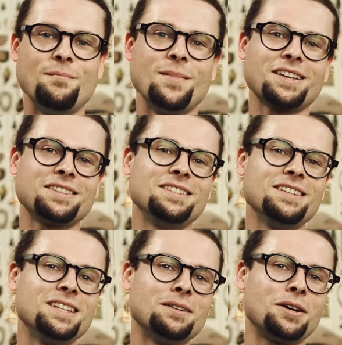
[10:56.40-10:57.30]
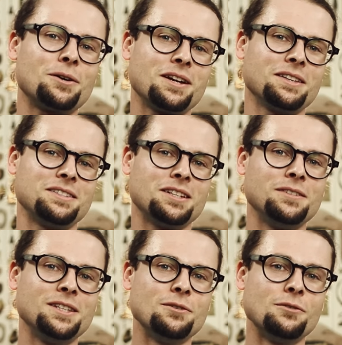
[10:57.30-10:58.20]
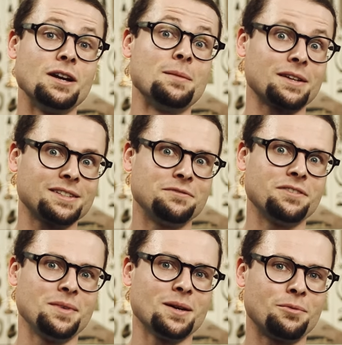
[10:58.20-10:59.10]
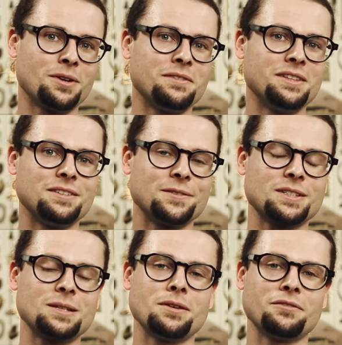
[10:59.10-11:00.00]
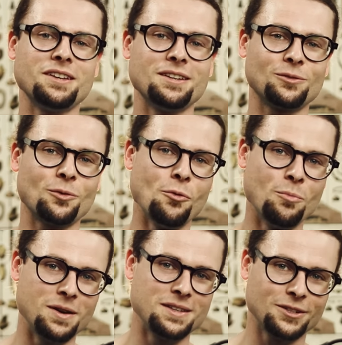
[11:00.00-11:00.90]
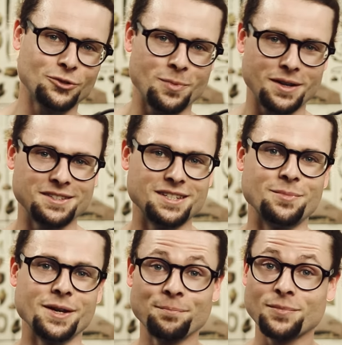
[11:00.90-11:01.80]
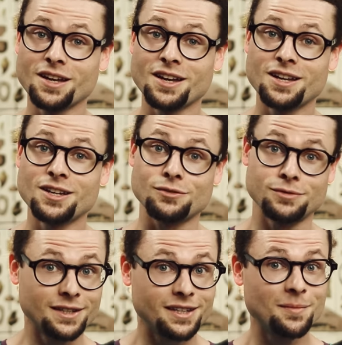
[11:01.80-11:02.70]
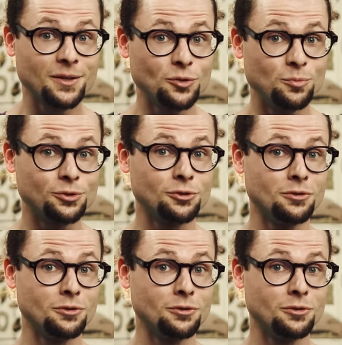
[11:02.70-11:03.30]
Merci d'avoir regardé cette vidéo et merci Fabien pour l'invitation, ça m'a fait trop plaisir de participer. Je vous dis à très bientôt pour de